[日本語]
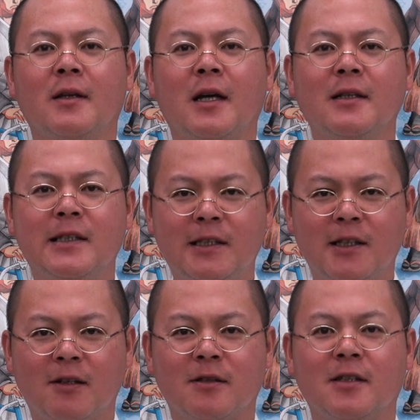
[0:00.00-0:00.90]
短期に
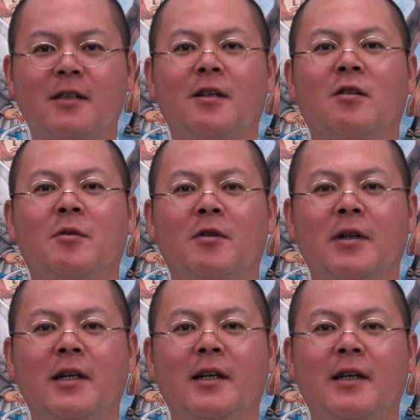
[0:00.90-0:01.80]
なるんですけれども、
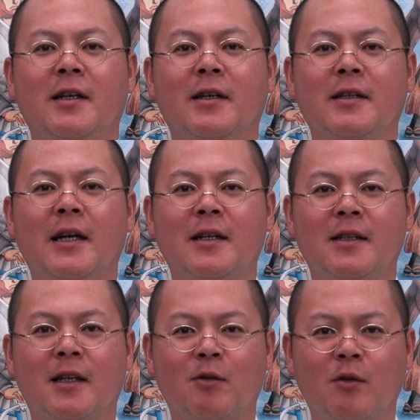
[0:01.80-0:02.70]
えー、
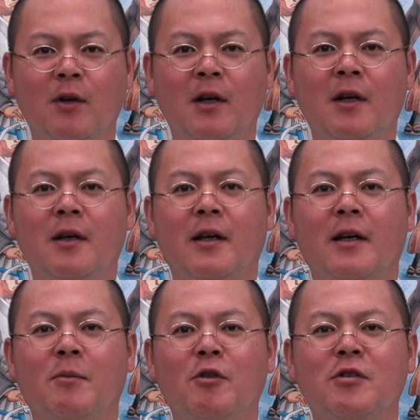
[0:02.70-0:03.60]
柳田と、
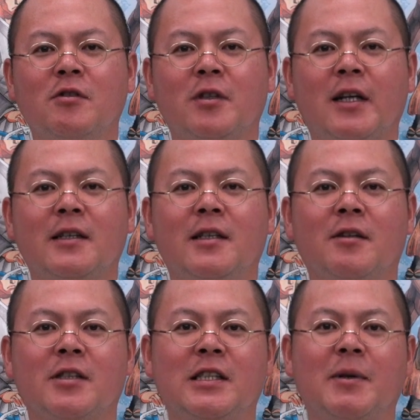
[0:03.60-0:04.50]
えー、もう一人の短期で
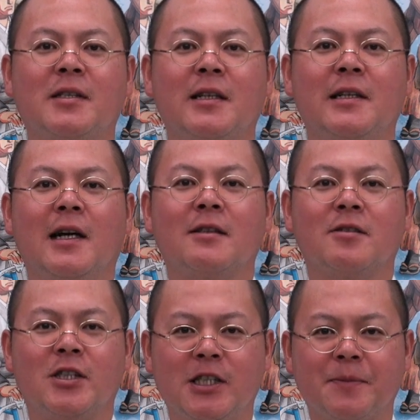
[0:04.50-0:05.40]
ある柴崎
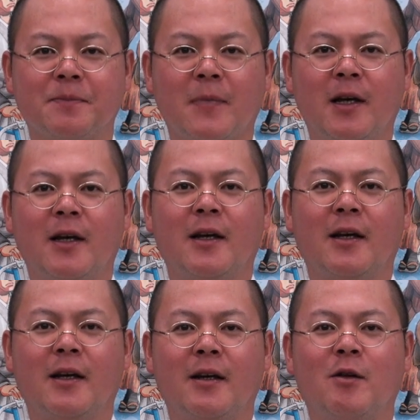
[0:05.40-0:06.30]
淳、
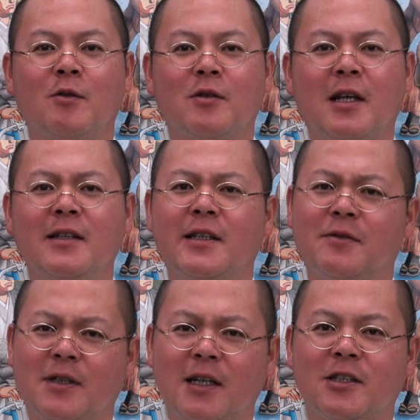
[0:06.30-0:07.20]
えー、この短期
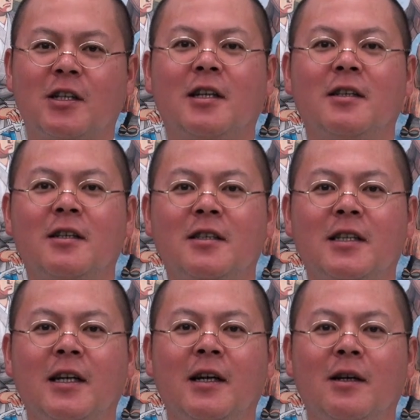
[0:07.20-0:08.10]
2人が車検的
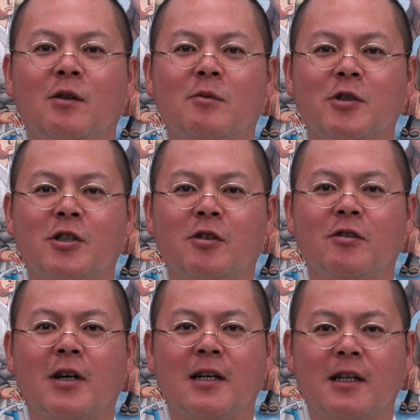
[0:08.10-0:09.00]
に面白い
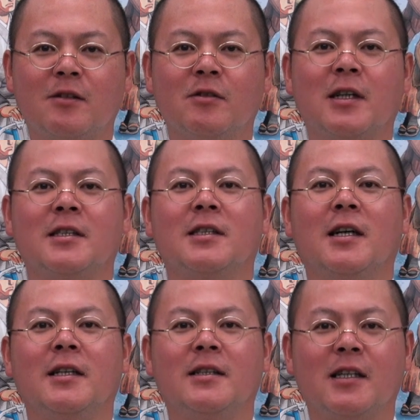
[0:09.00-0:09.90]
のかなという感じ
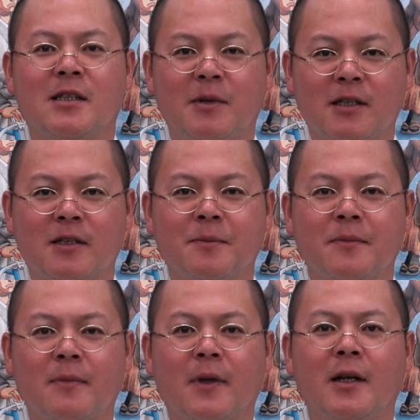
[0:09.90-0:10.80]
がいたします、
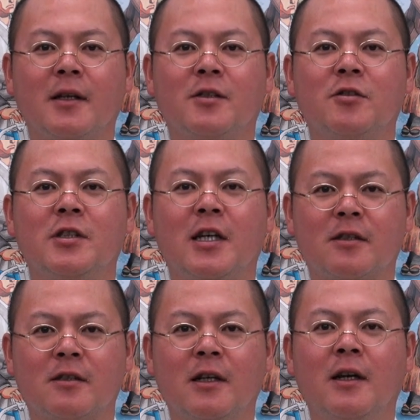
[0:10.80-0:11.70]
えー、12
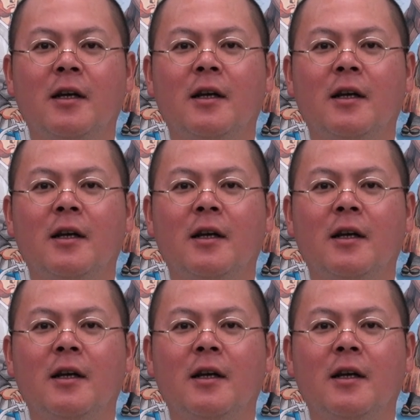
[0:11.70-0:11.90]
レース